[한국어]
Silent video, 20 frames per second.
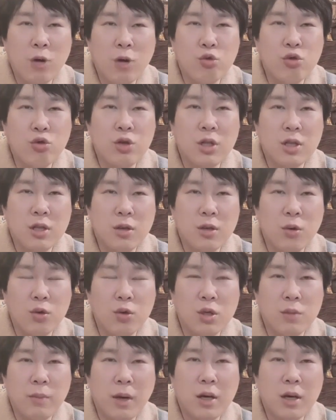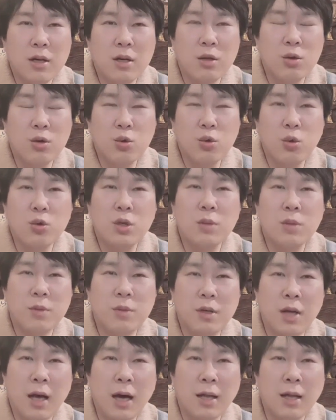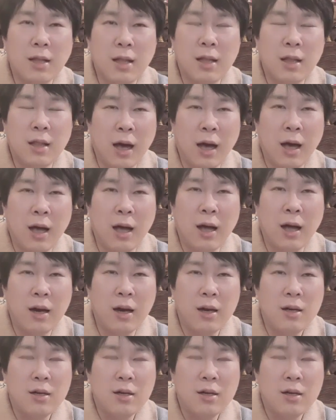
운은 들어오지만 그래도 조심은 해야 된다.